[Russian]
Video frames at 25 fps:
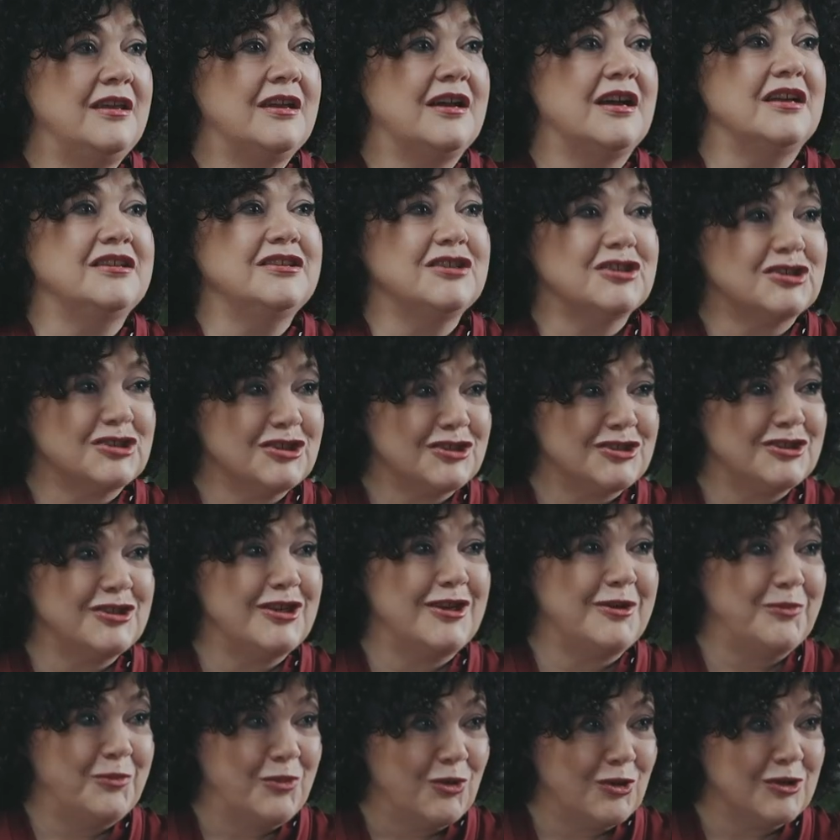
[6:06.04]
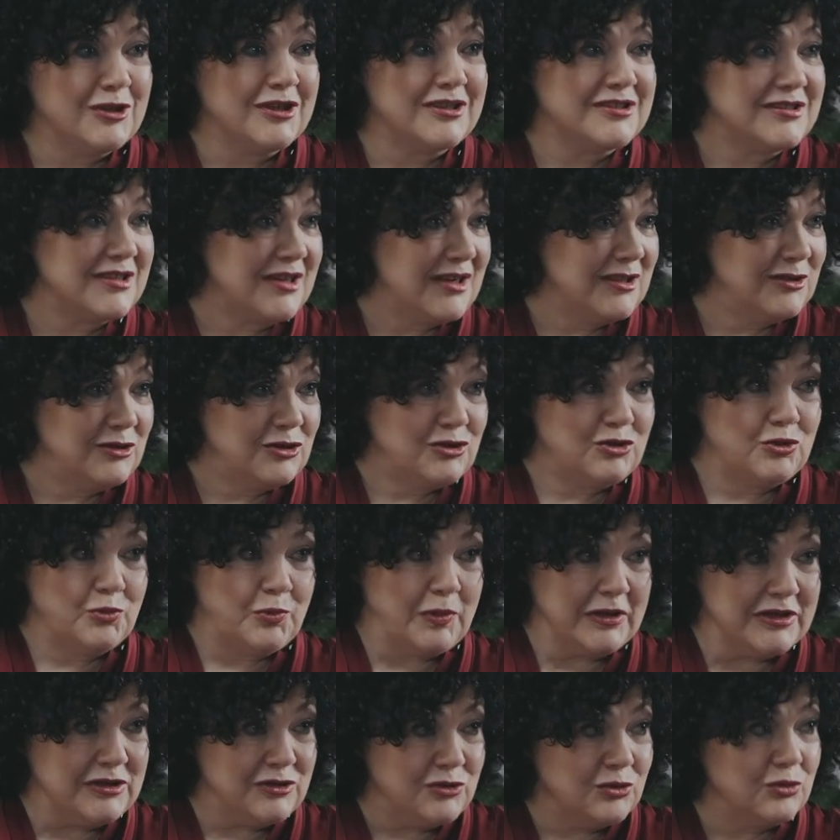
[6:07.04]
И, конечно же, ребенок с радостью
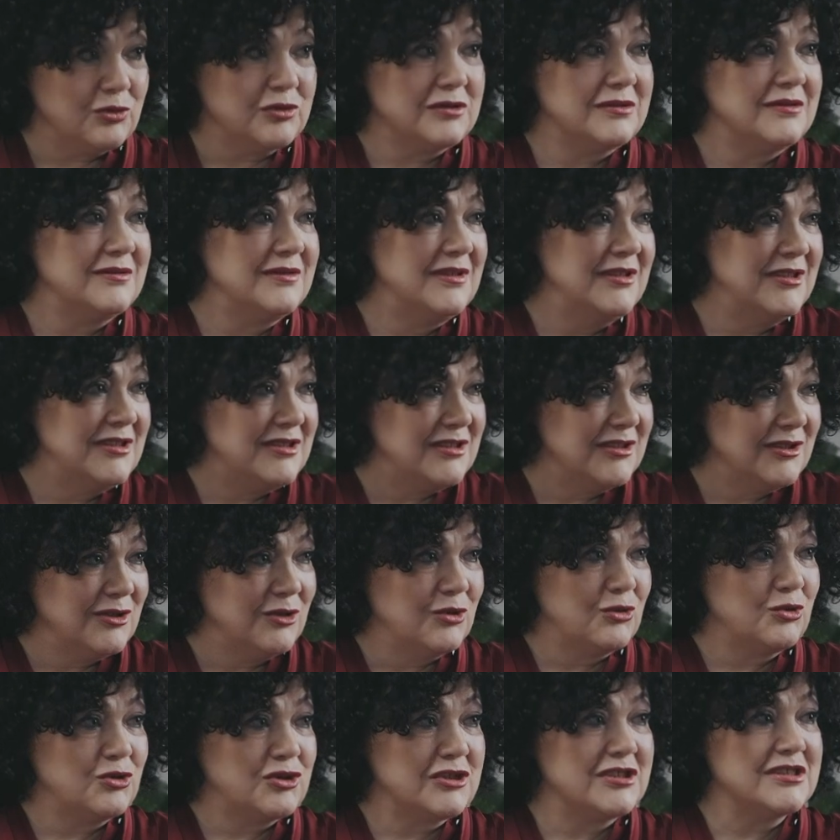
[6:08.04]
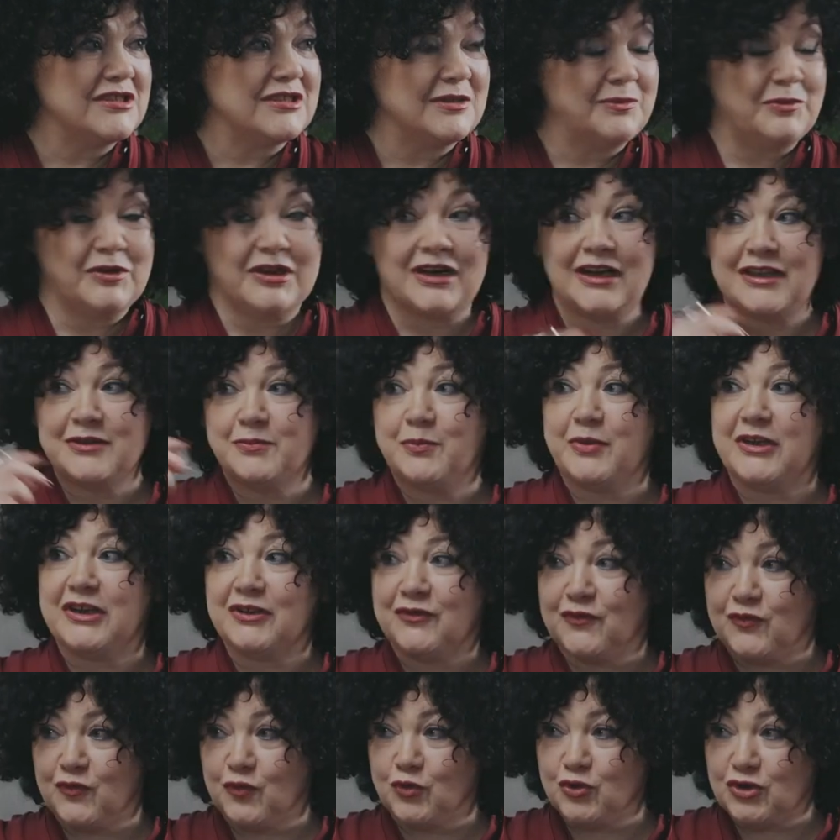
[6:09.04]
пойдет эти игрушки собирать,
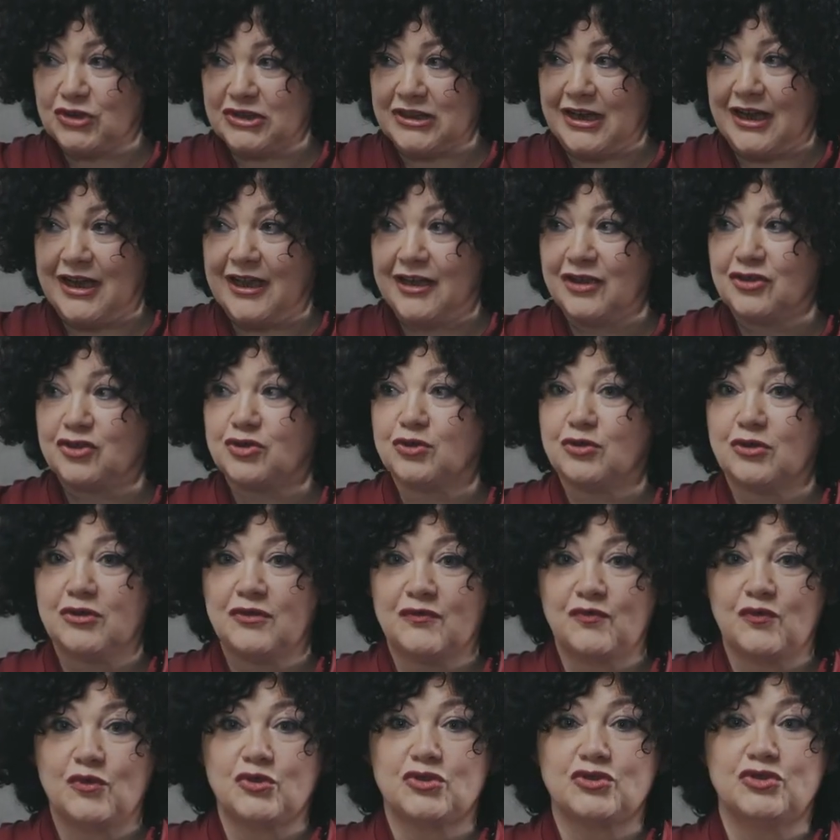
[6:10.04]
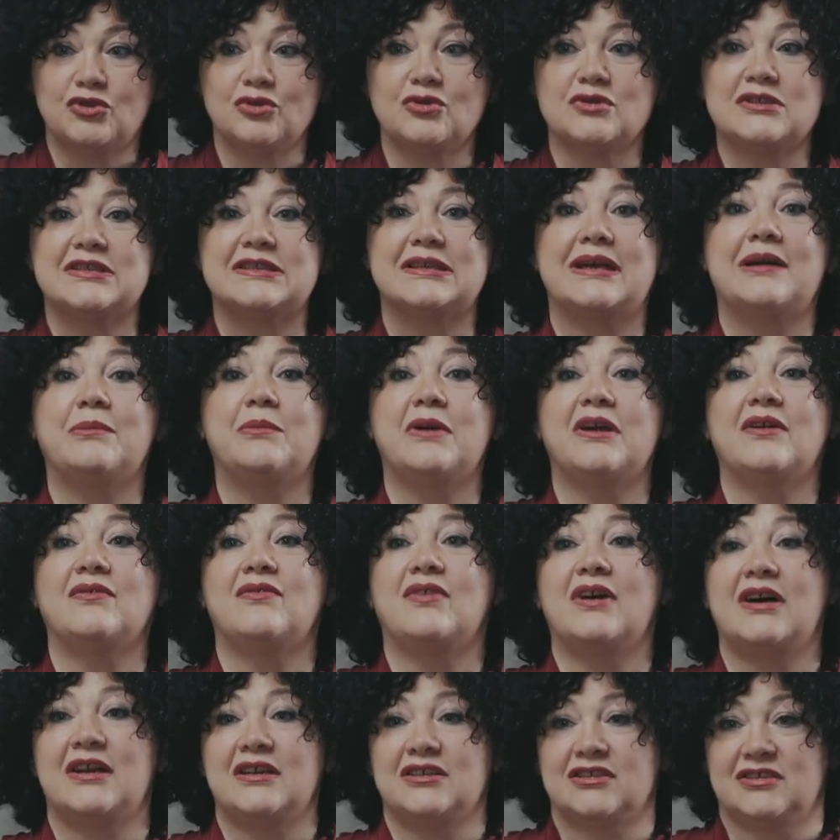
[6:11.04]
предвкушая, что его ждет самое
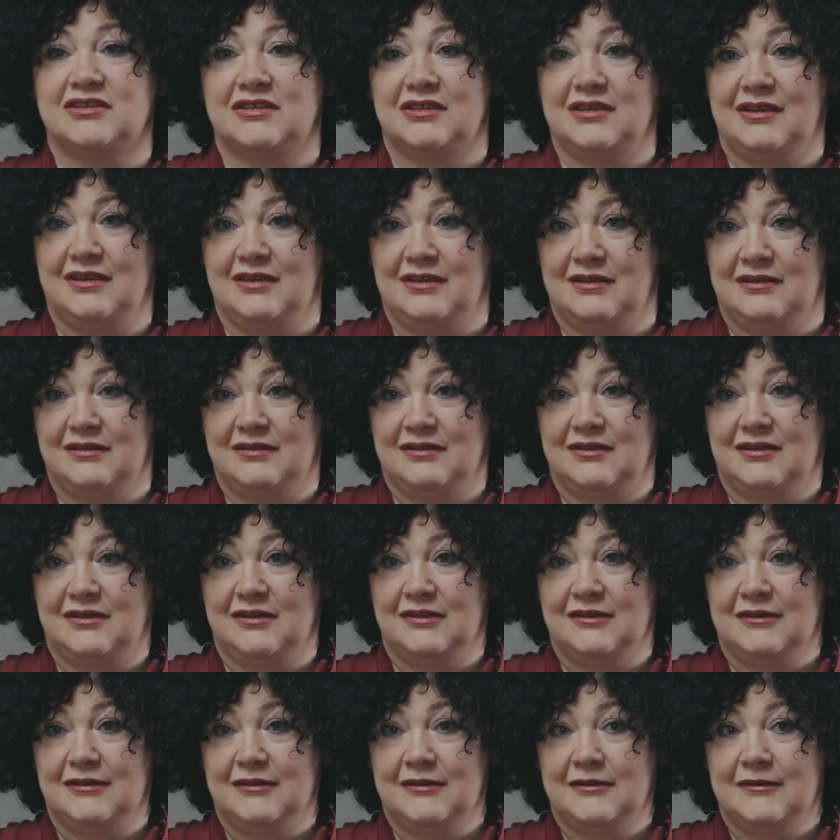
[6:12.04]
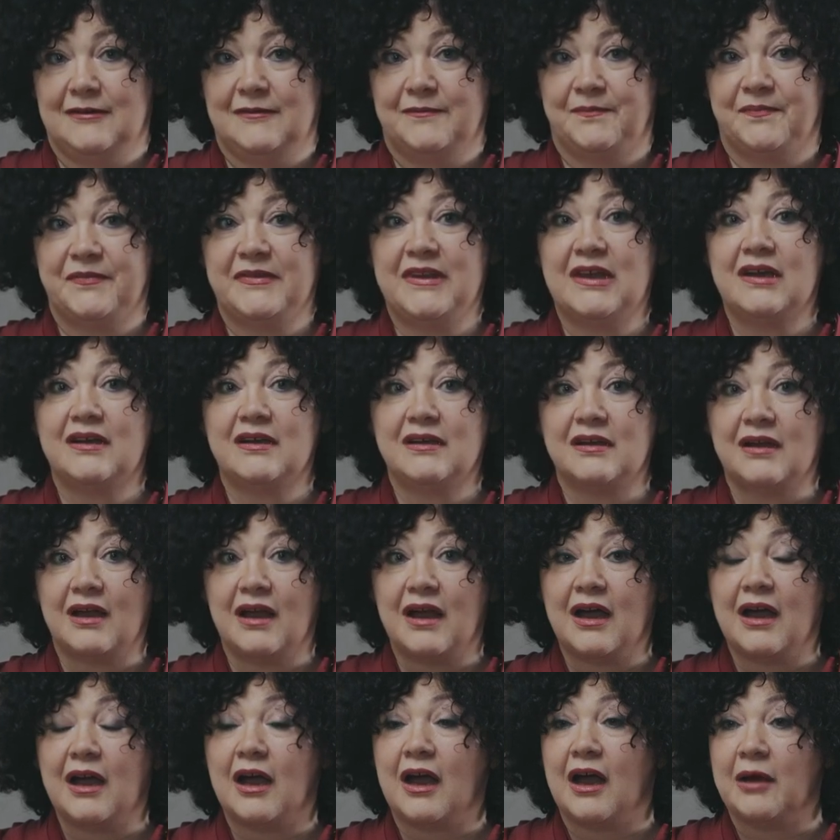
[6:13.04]
важное. Да,
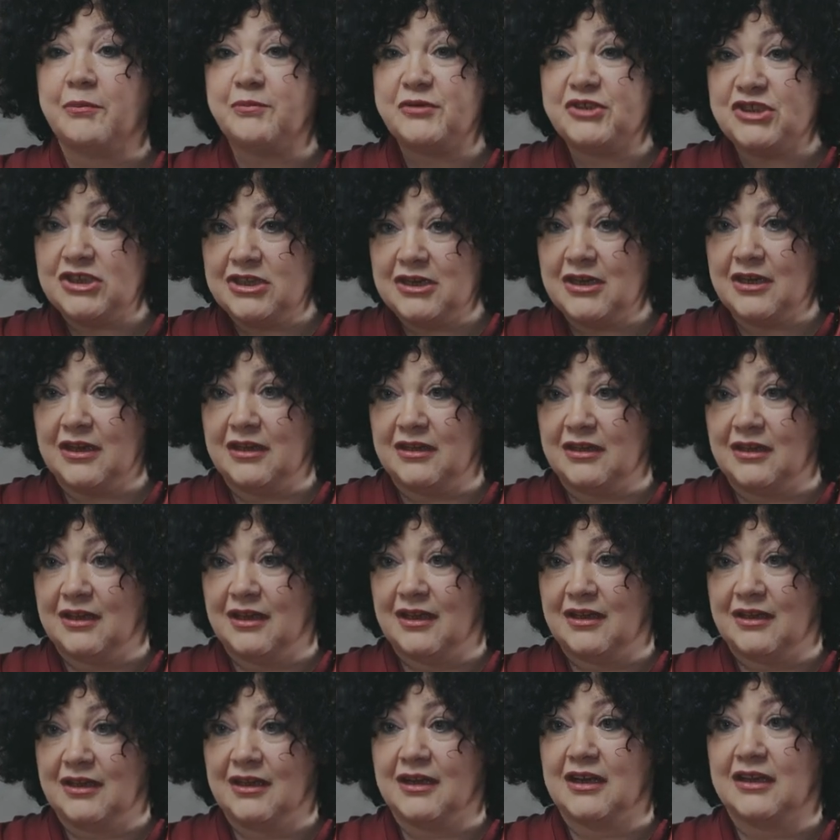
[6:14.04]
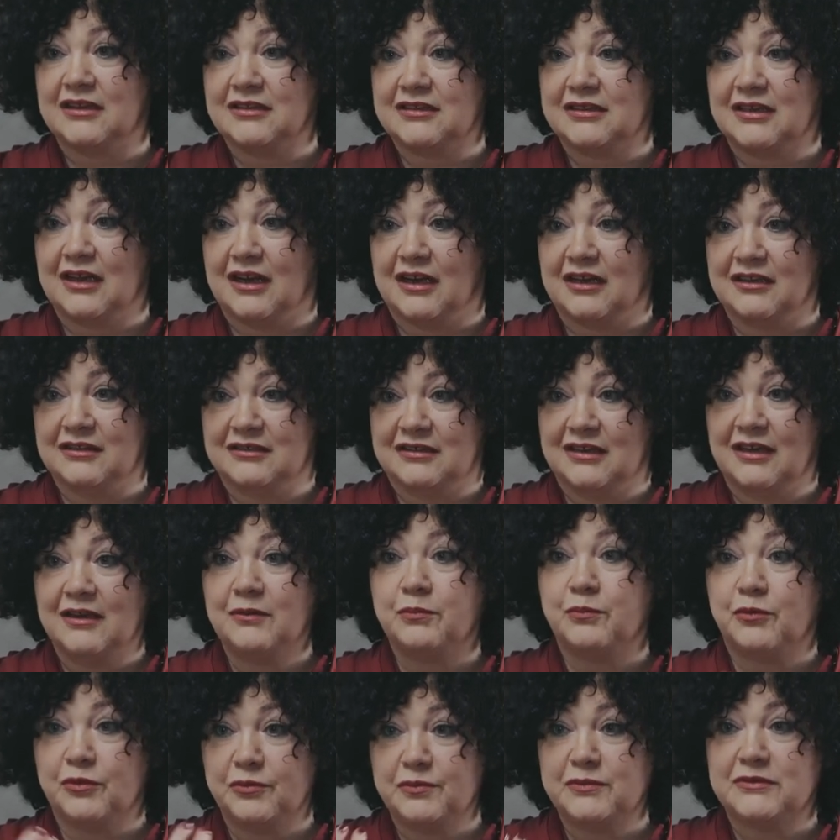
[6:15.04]
общение и контакт.
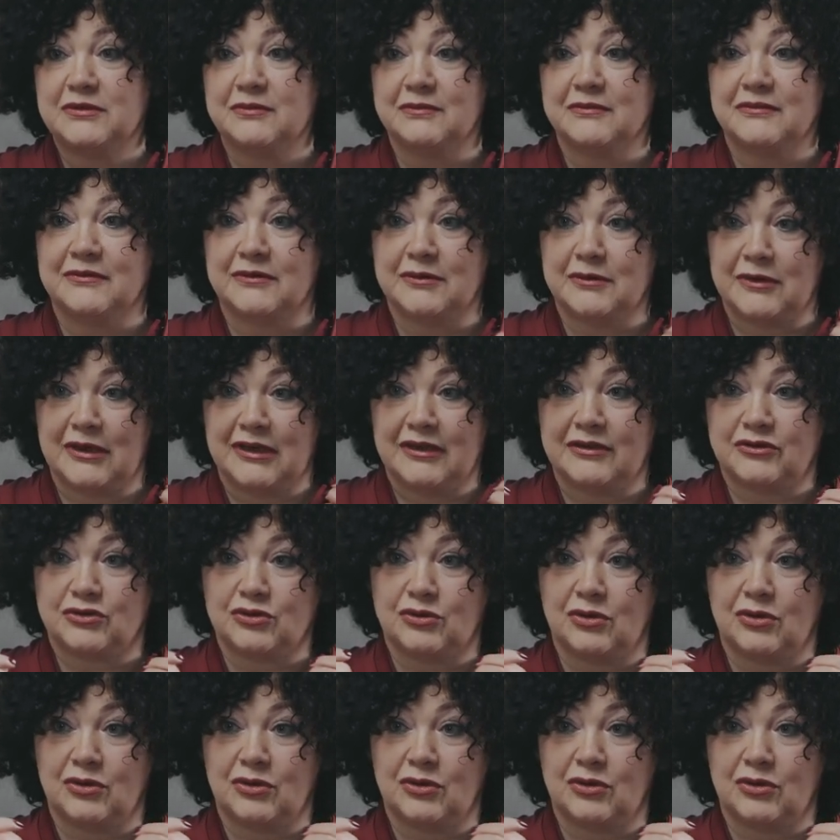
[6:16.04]
Да? Помните, мы говорили,